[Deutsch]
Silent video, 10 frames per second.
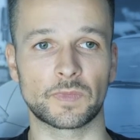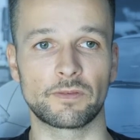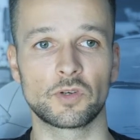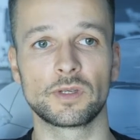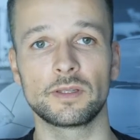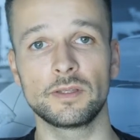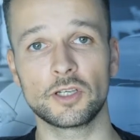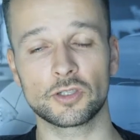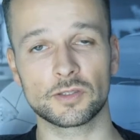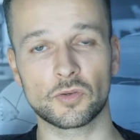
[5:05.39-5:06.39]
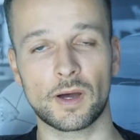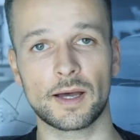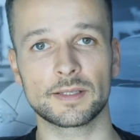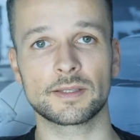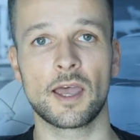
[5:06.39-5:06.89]
Wenn du einen Nischenstore
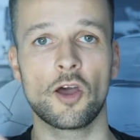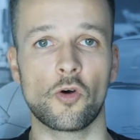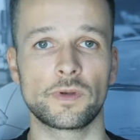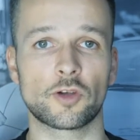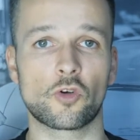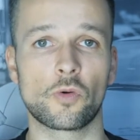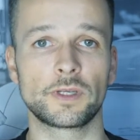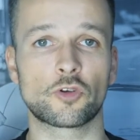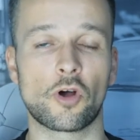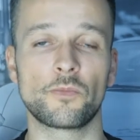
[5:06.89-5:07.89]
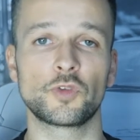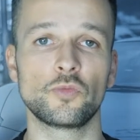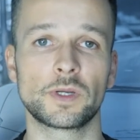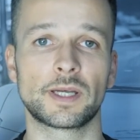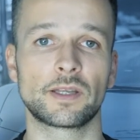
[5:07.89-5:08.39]
hast und der Kunde kommt
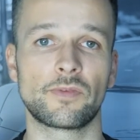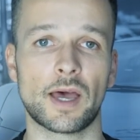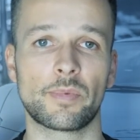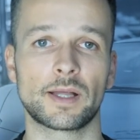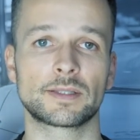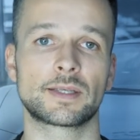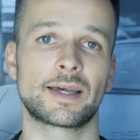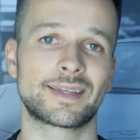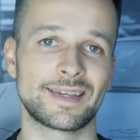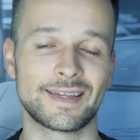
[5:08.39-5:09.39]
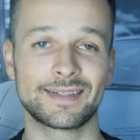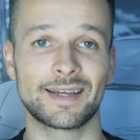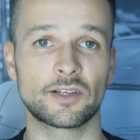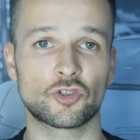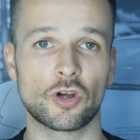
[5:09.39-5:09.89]
über deine Werbeanzeige in
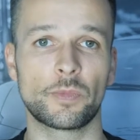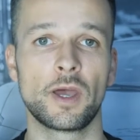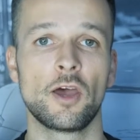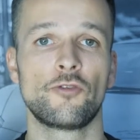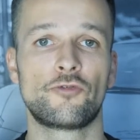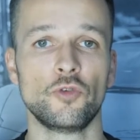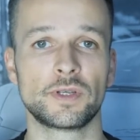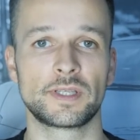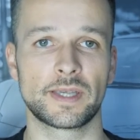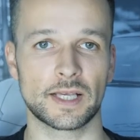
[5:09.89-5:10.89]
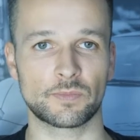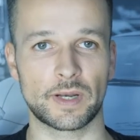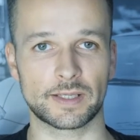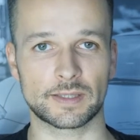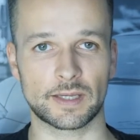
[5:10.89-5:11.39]
deinen Shop, fühlt er sich erstmal
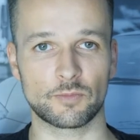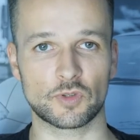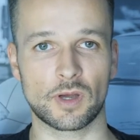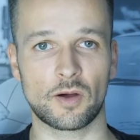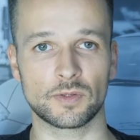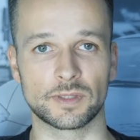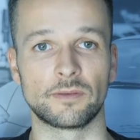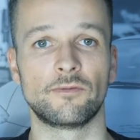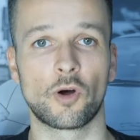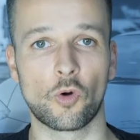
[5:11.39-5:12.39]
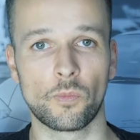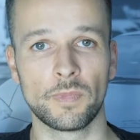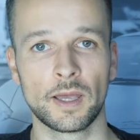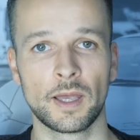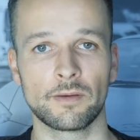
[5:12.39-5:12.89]
extrem zu Hause.
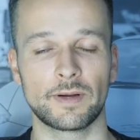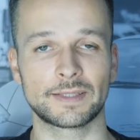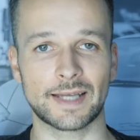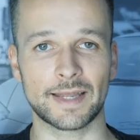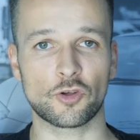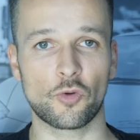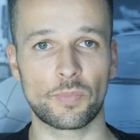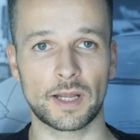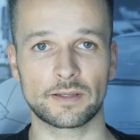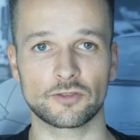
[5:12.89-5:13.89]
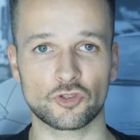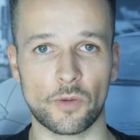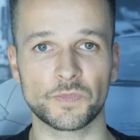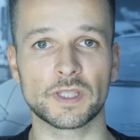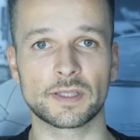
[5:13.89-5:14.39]
Warum? Weil dein komplettes
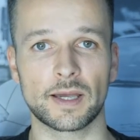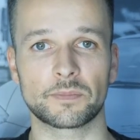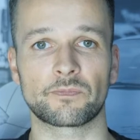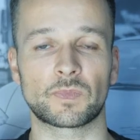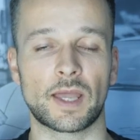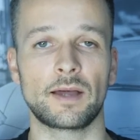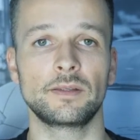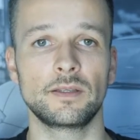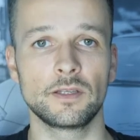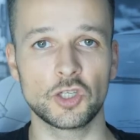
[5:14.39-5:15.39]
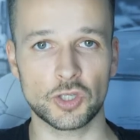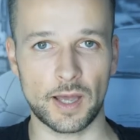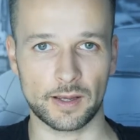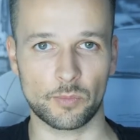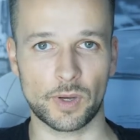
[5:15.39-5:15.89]
Shop-Design an die Nische
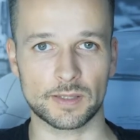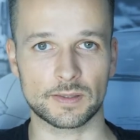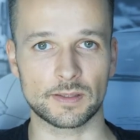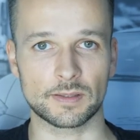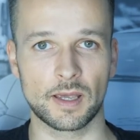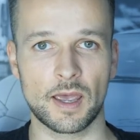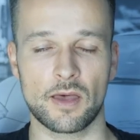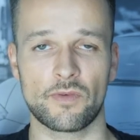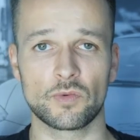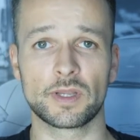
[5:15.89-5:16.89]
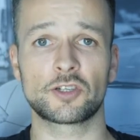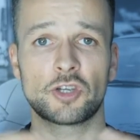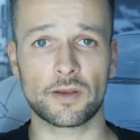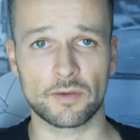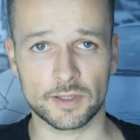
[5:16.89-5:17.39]
angepasst ist. Wenn du einen
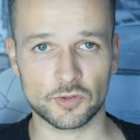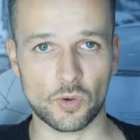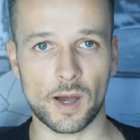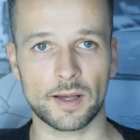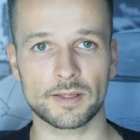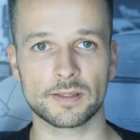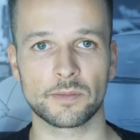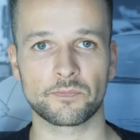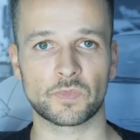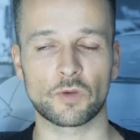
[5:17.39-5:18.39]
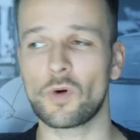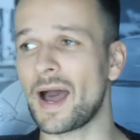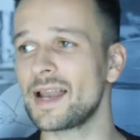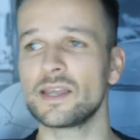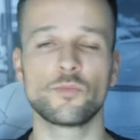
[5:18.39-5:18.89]
General Store hast, wo
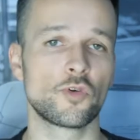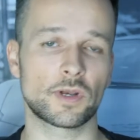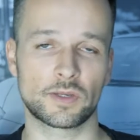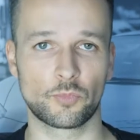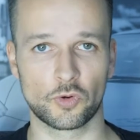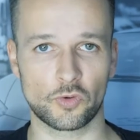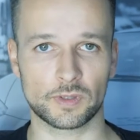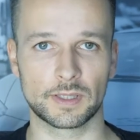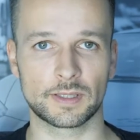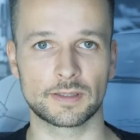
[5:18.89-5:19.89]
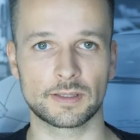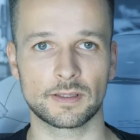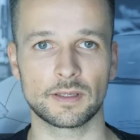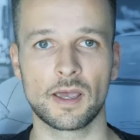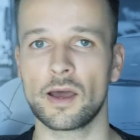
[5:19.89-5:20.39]
alle möglichen Produkte drin
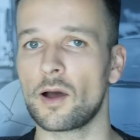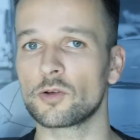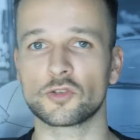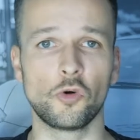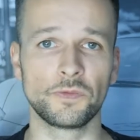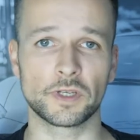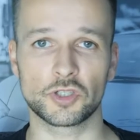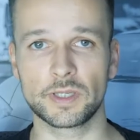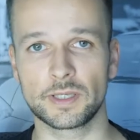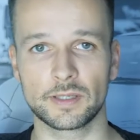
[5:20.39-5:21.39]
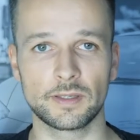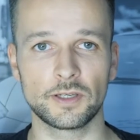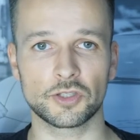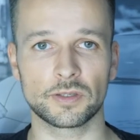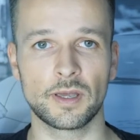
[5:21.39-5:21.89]
sind, aus unterschiedlichen
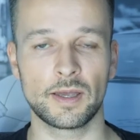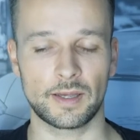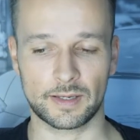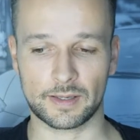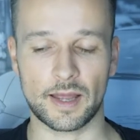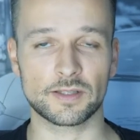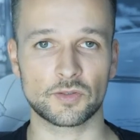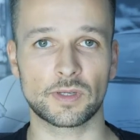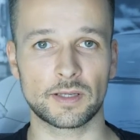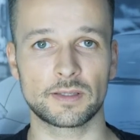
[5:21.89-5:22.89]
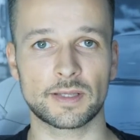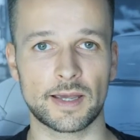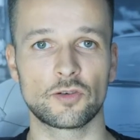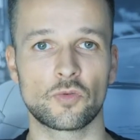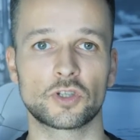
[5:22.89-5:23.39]
Nischen, ja, dann kannst du dein
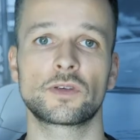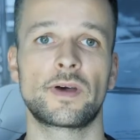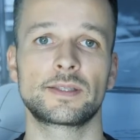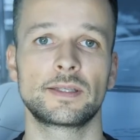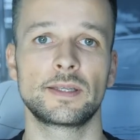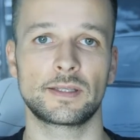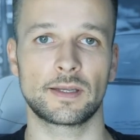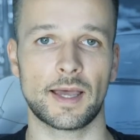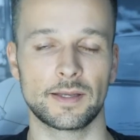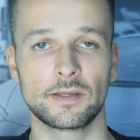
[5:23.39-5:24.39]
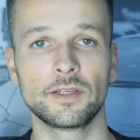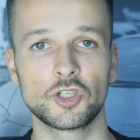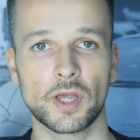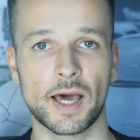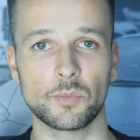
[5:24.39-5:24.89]
Design logischerweise nicht an eine
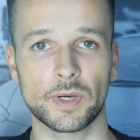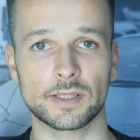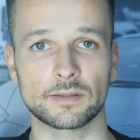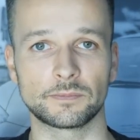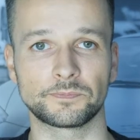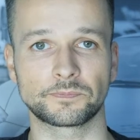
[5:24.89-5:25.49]
Nische anpassen.